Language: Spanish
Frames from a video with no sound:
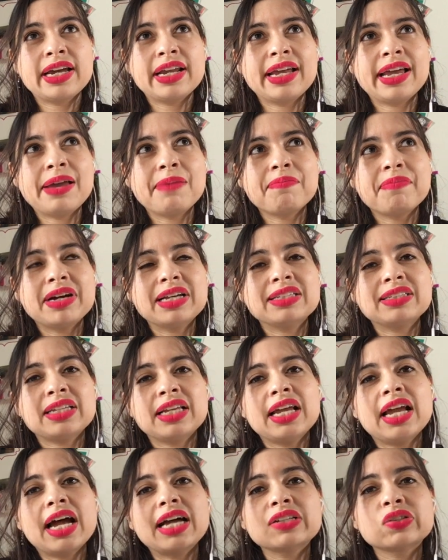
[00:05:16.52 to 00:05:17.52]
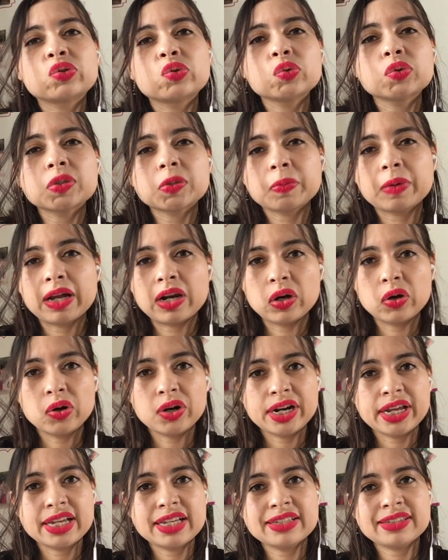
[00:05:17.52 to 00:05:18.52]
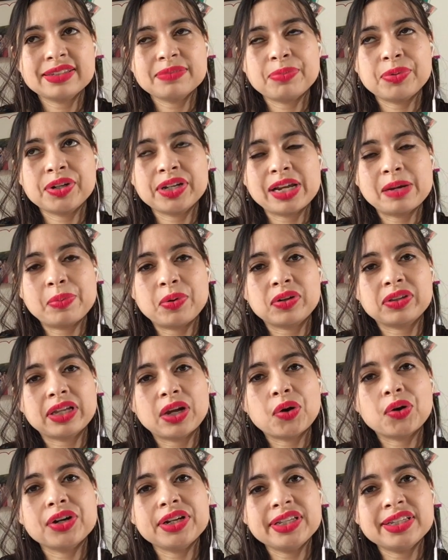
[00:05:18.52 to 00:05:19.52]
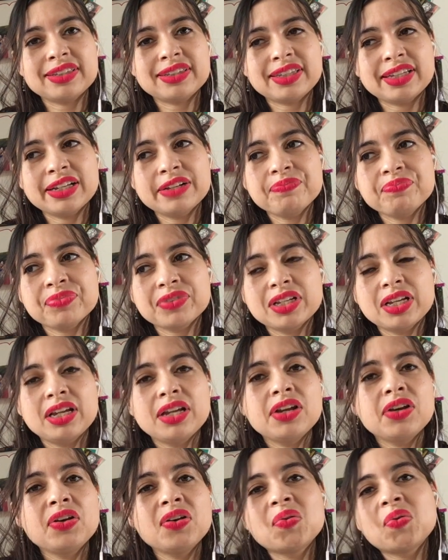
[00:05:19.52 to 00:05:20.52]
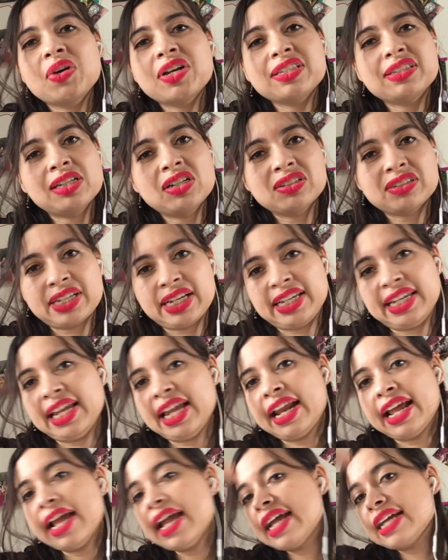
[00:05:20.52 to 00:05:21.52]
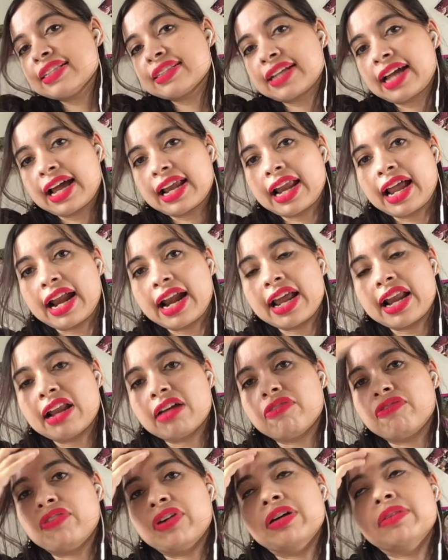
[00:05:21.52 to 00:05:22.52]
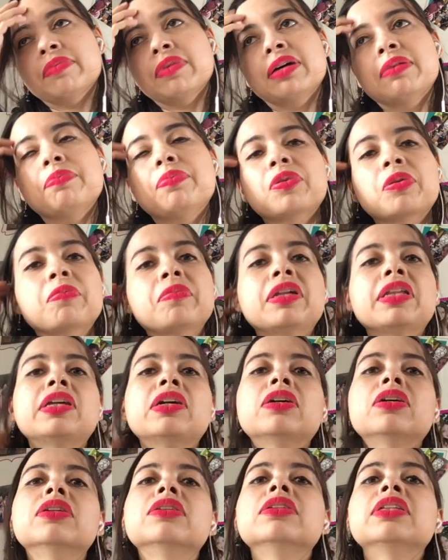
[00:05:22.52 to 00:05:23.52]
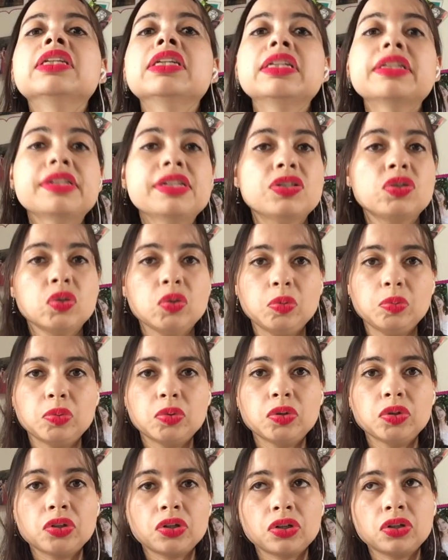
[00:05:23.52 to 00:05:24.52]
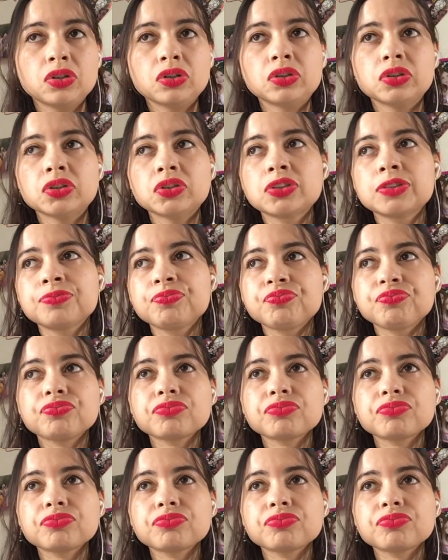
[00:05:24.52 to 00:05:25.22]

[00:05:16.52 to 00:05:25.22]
en base a sus valores, porque el protagonista no es de los que quiere escalar a la fama por medio ni de sobornos,